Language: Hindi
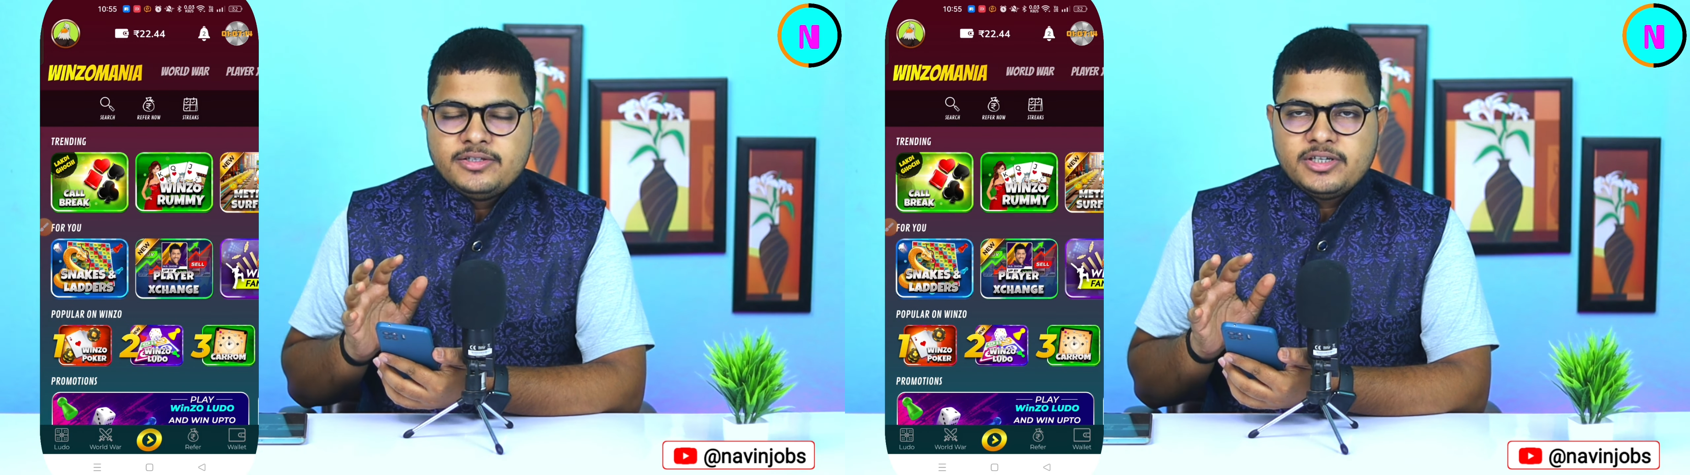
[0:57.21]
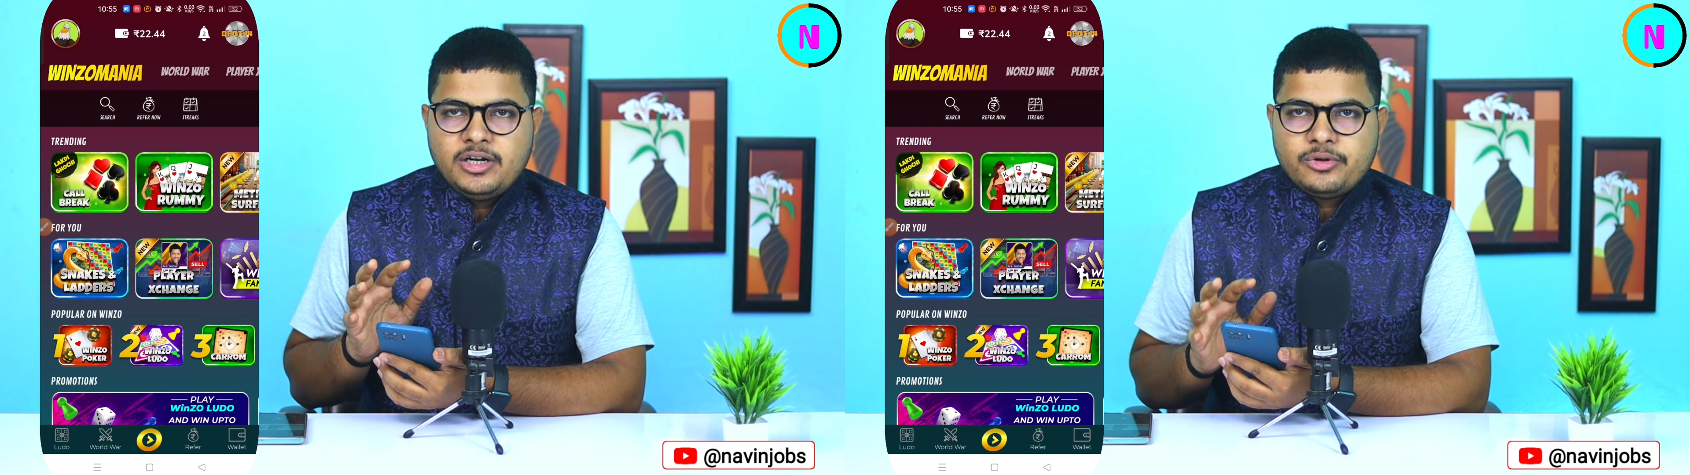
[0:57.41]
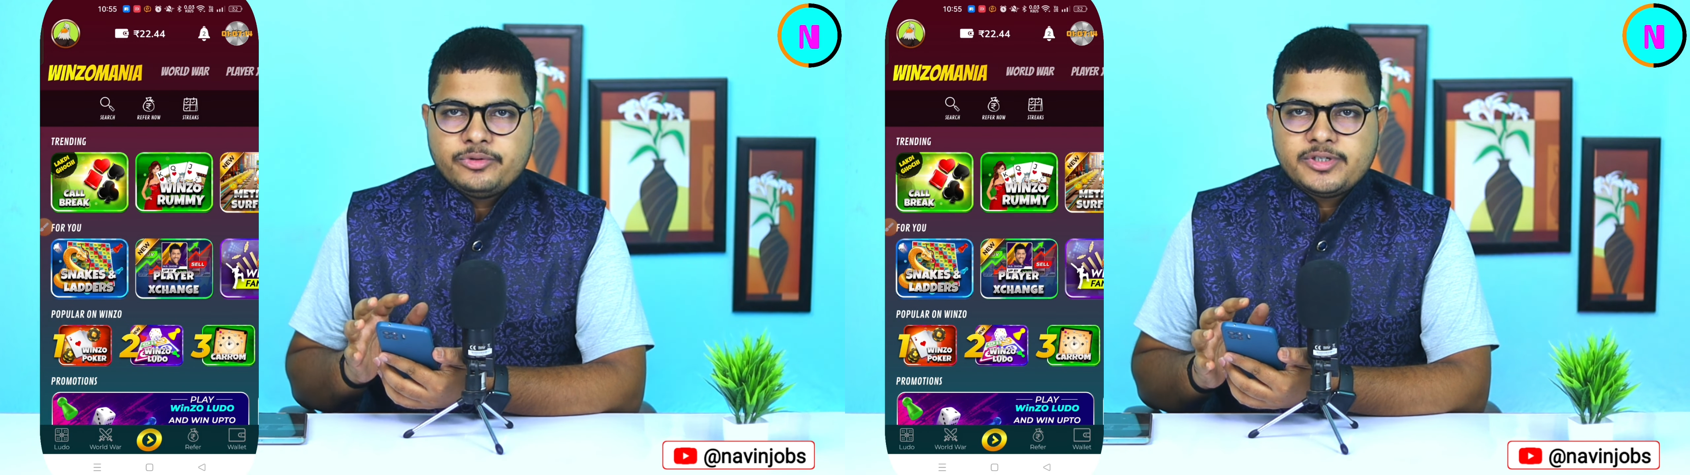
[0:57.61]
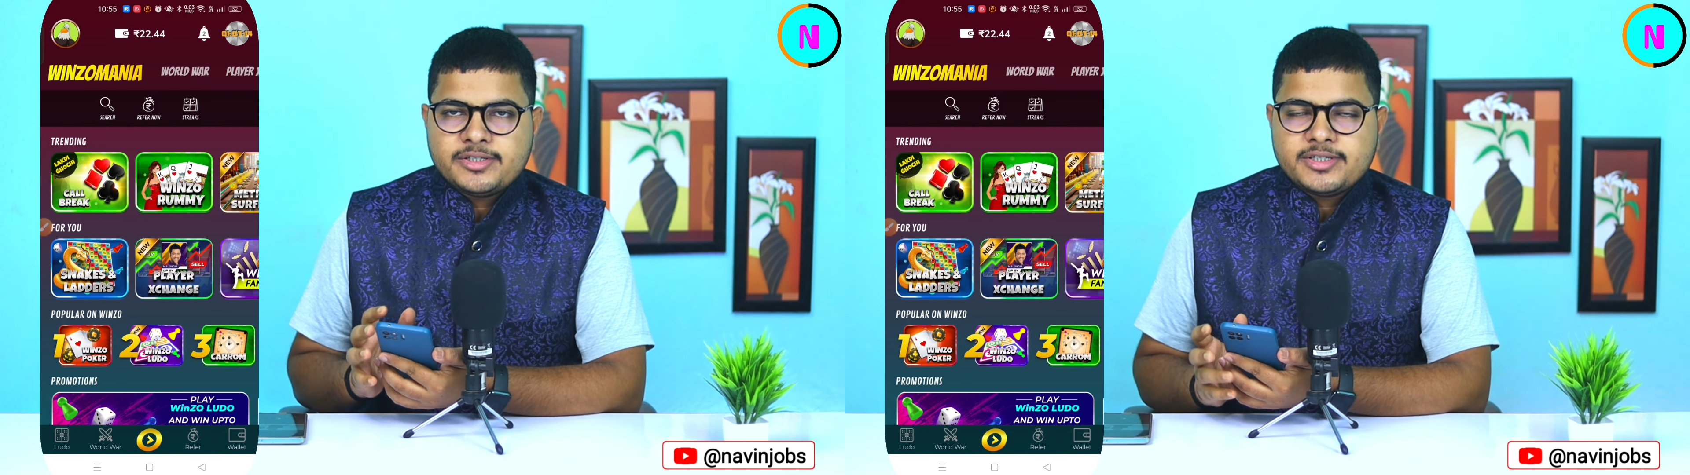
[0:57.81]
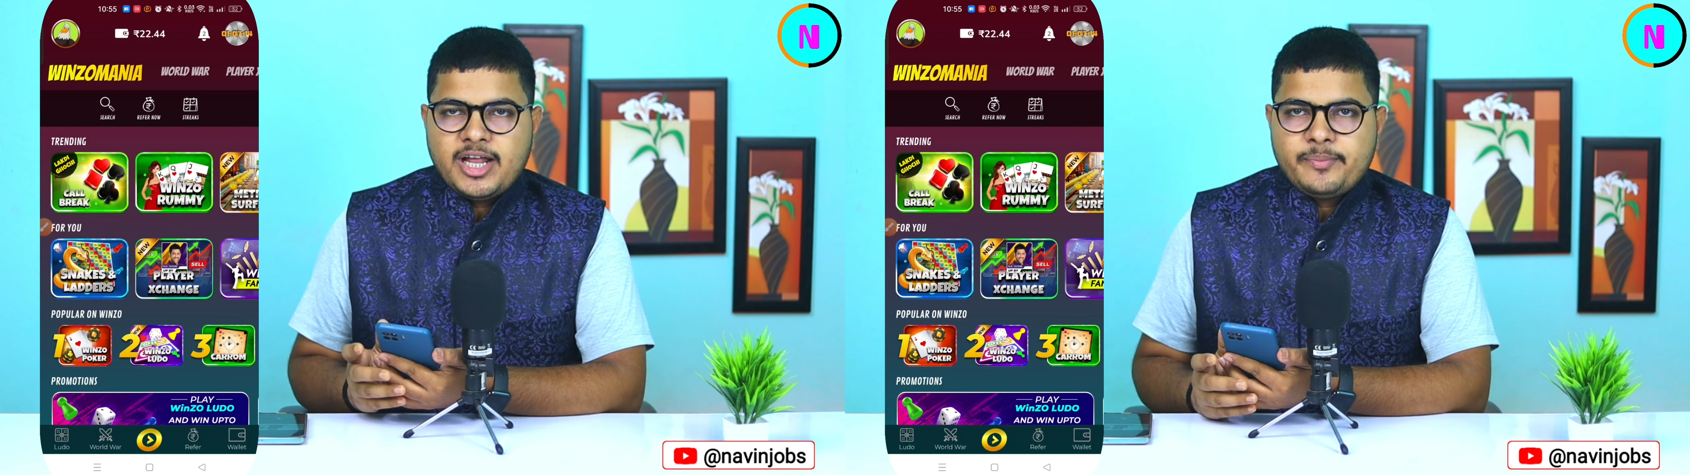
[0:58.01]
चैनल को
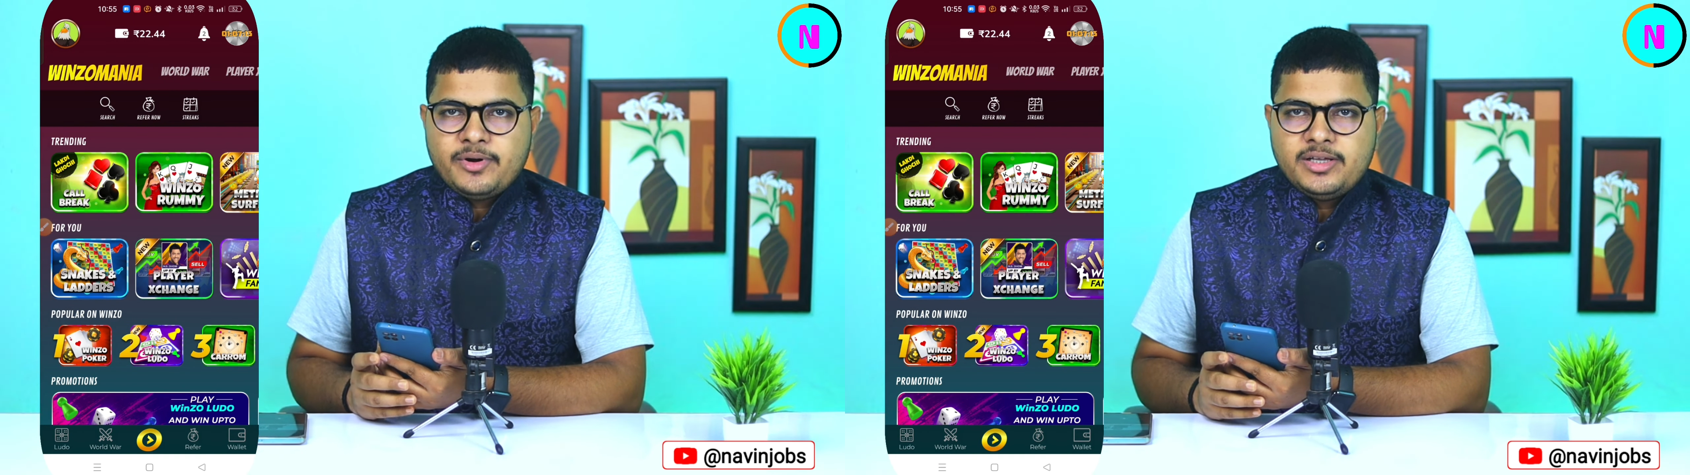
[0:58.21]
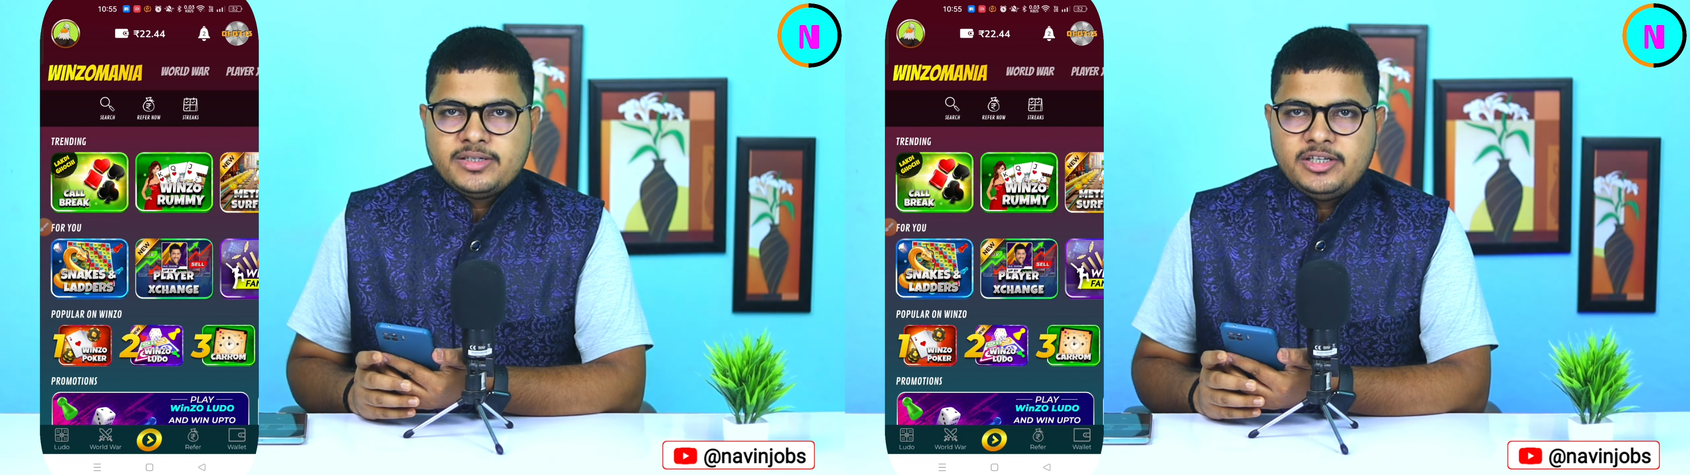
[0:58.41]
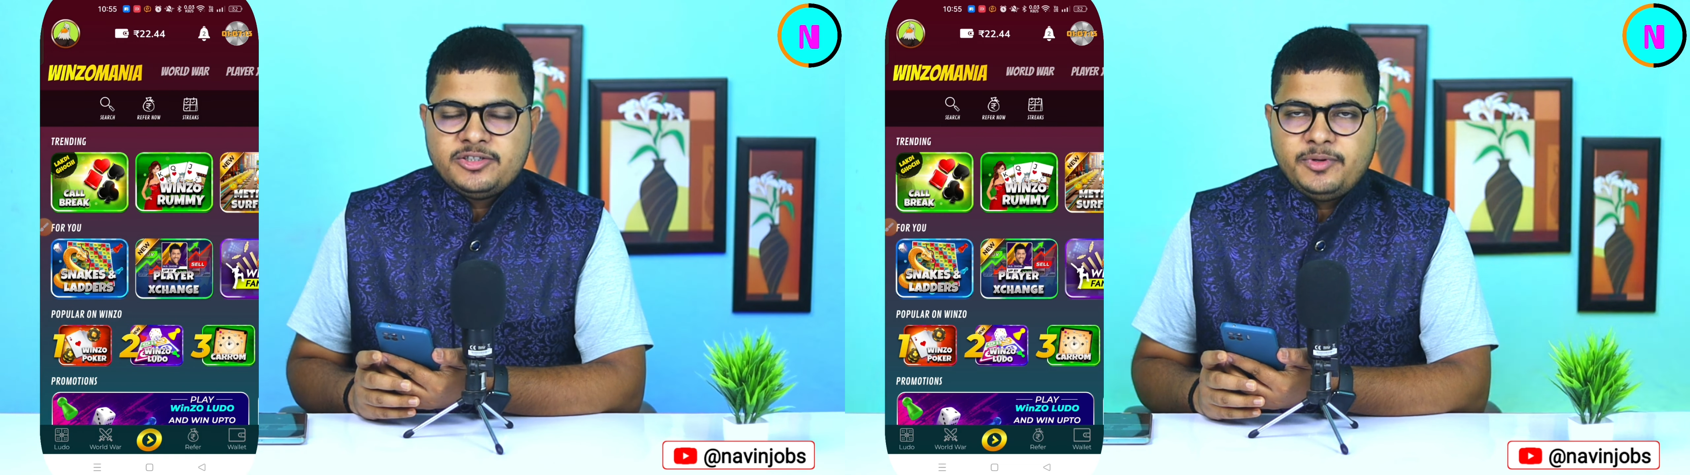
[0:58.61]
सब्सक्राइब करें चलो इस